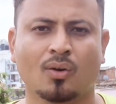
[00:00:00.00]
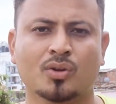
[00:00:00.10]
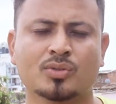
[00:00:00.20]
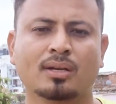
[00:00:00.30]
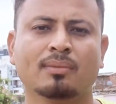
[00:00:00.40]

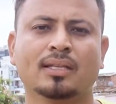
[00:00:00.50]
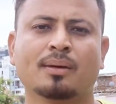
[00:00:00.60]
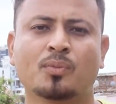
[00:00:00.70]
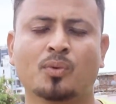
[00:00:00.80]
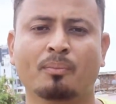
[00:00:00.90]
और उसके बाद
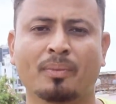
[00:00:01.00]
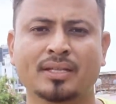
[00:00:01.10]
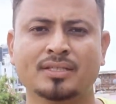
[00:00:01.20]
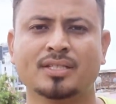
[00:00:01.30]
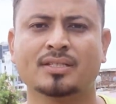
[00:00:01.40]
आपको
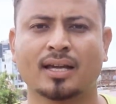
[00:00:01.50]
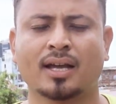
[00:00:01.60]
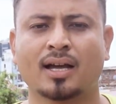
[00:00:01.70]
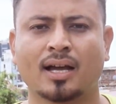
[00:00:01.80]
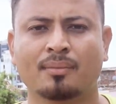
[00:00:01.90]
मेन चीज़ क्या
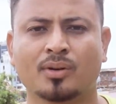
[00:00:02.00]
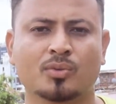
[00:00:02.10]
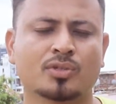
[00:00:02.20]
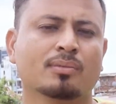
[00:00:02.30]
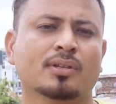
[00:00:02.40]
काम ना
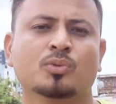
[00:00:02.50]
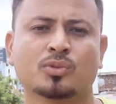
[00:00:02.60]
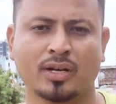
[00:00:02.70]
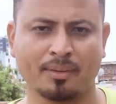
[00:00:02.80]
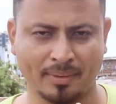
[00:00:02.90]
उसके बाद
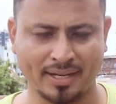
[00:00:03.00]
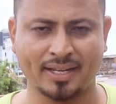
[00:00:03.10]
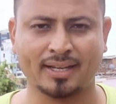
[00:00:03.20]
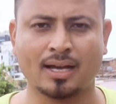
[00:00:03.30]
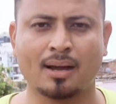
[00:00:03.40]
दूसरा मेन
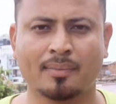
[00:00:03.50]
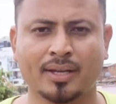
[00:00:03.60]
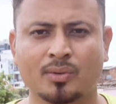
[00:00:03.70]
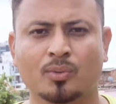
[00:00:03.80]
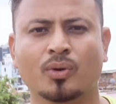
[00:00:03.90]
एक काम
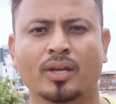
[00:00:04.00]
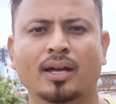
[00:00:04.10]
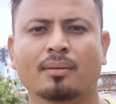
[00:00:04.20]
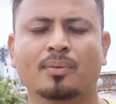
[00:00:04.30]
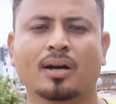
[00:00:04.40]
है वो है
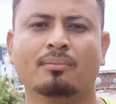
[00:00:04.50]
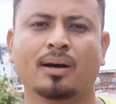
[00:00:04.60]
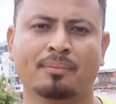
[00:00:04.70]
आपका